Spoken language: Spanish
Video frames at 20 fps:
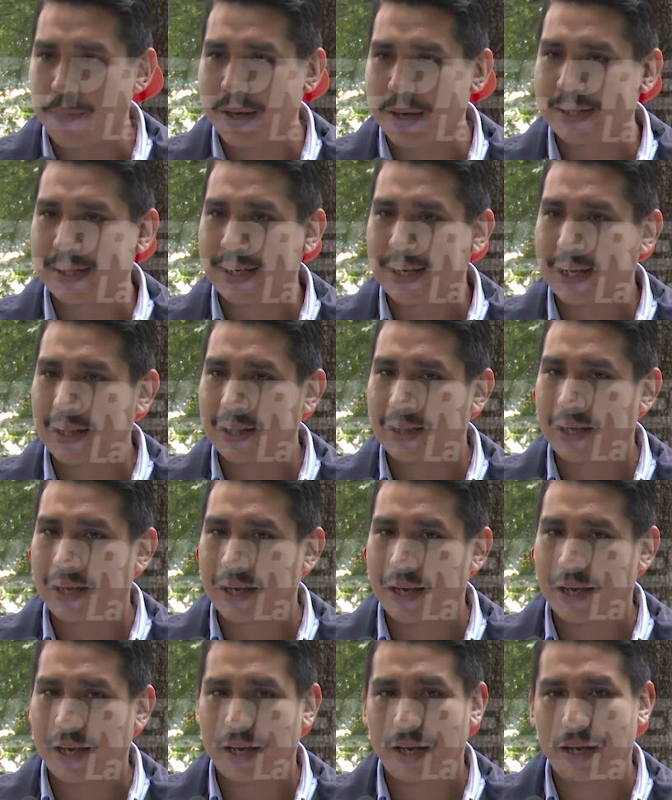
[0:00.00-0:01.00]

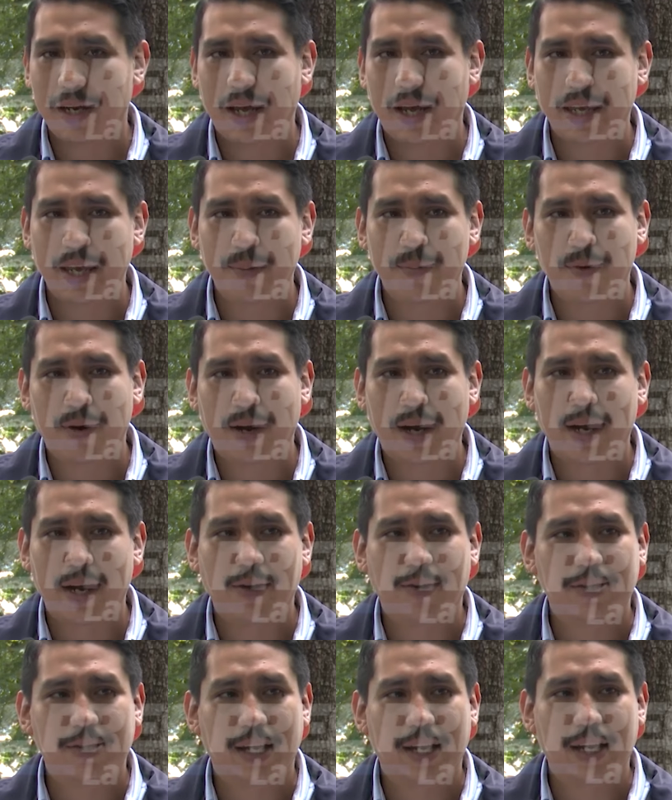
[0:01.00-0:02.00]
presidente Nayib Bukele
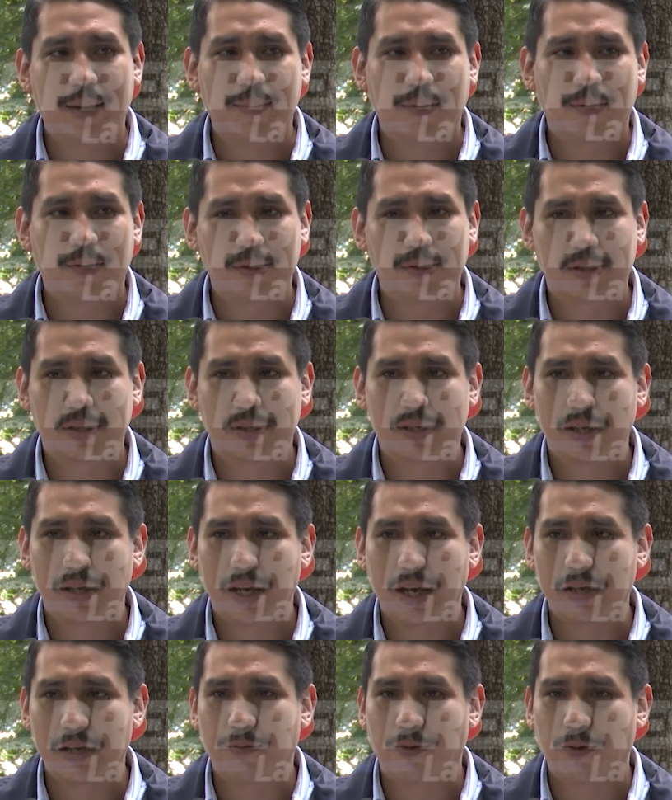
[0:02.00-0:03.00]
nos seguimos
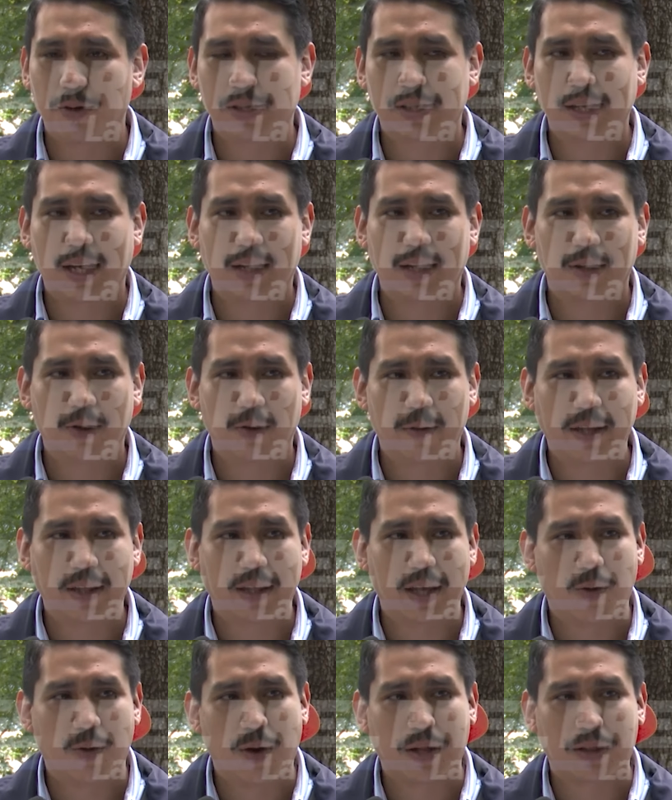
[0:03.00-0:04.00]
esforzando
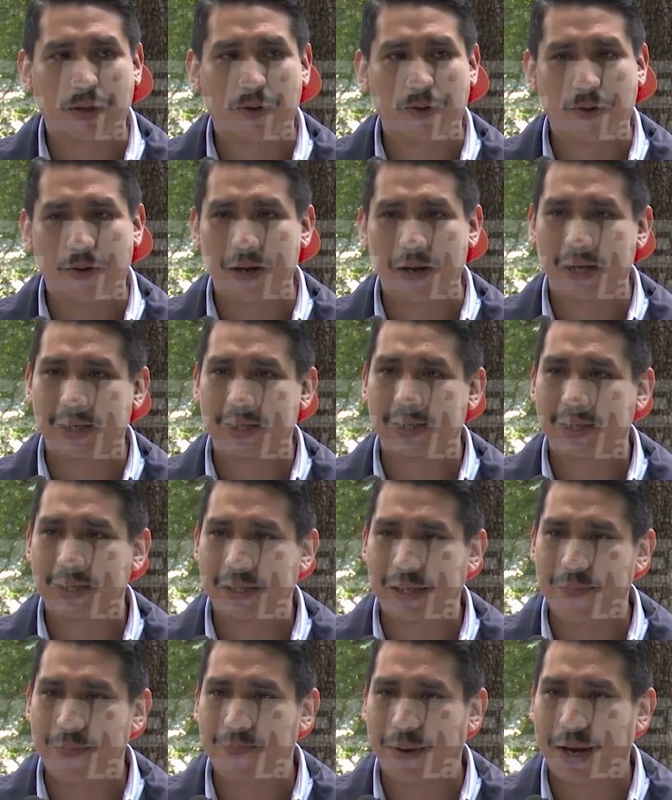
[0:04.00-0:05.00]
24 horas
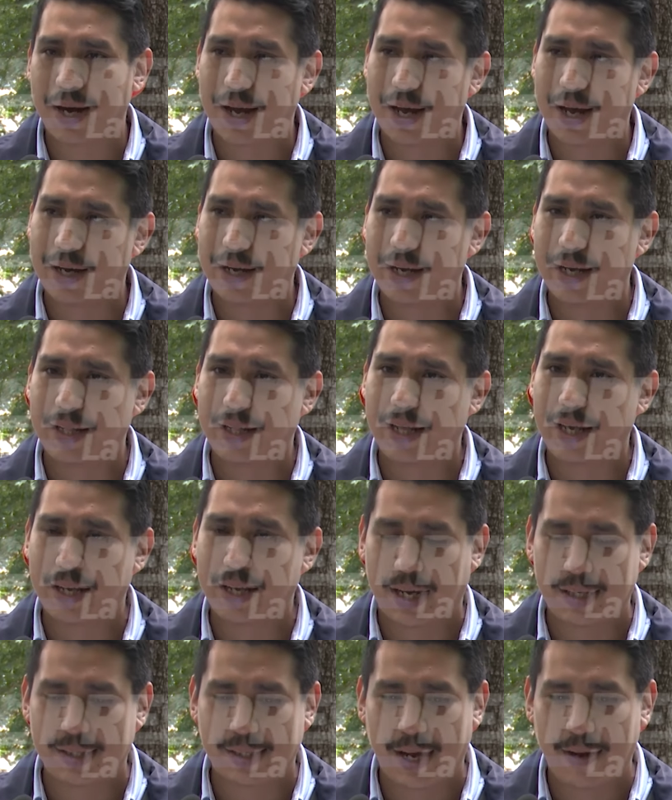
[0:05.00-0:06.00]
sin parar,
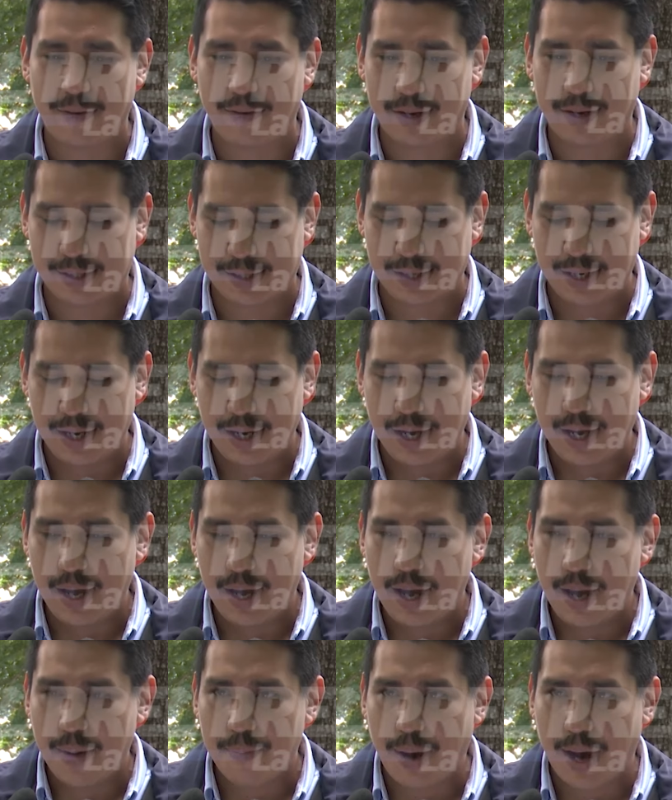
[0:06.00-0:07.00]
indescansables,
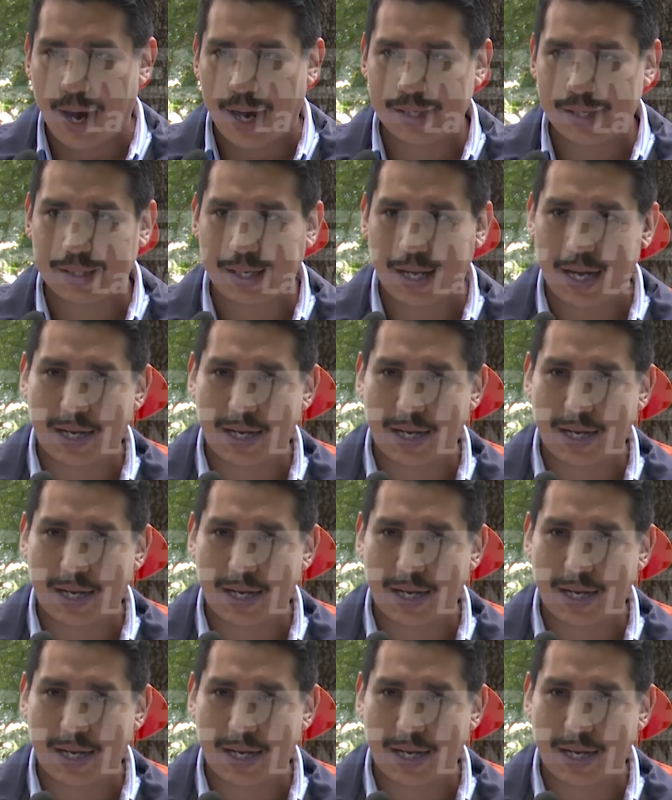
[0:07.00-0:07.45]
hasta